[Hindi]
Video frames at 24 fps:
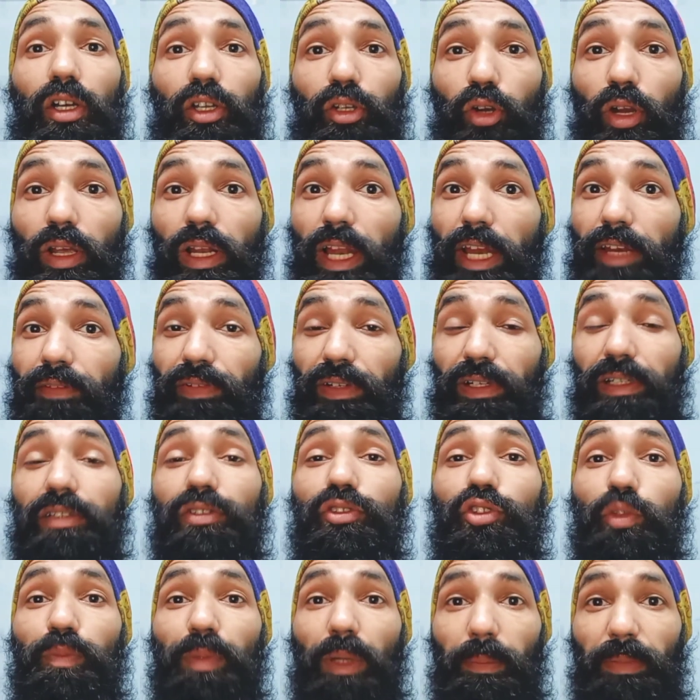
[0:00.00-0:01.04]
रॉयल एनफील्ड
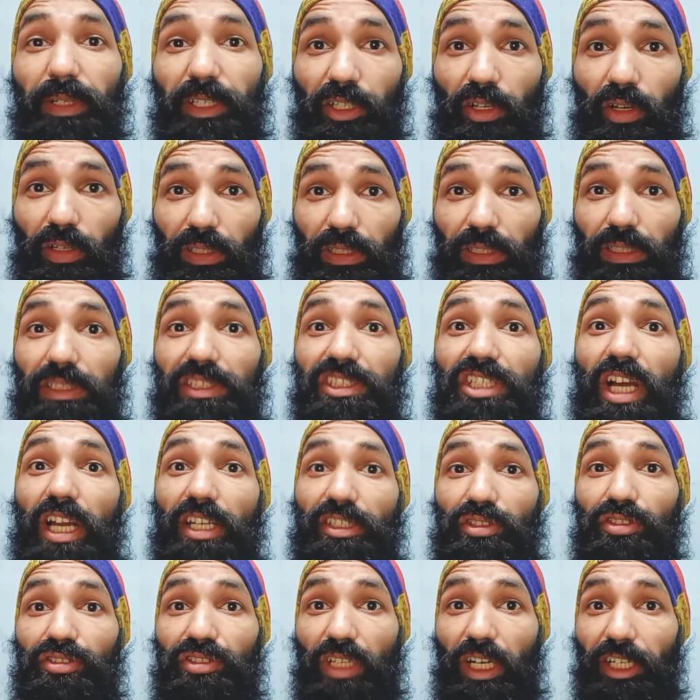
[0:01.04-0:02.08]
सुपर मिटियोर की
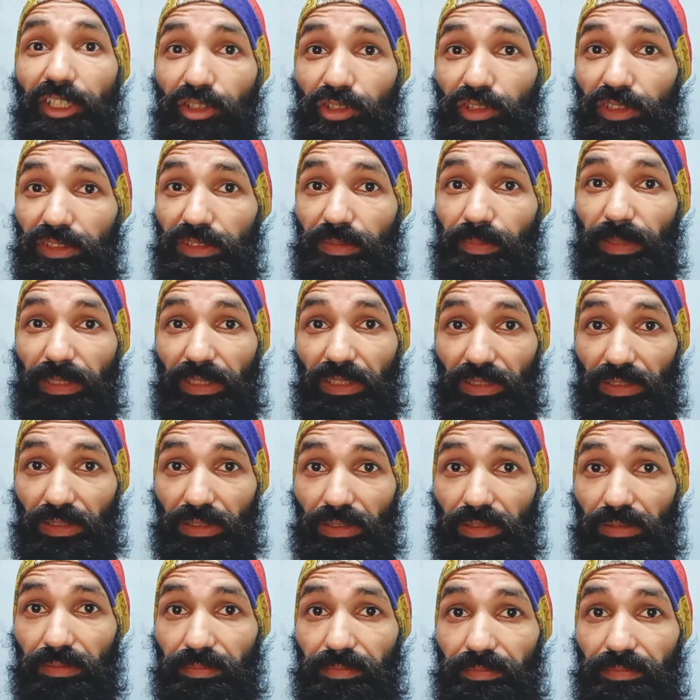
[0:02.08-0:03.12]
460 यूनिट्स बिकी थी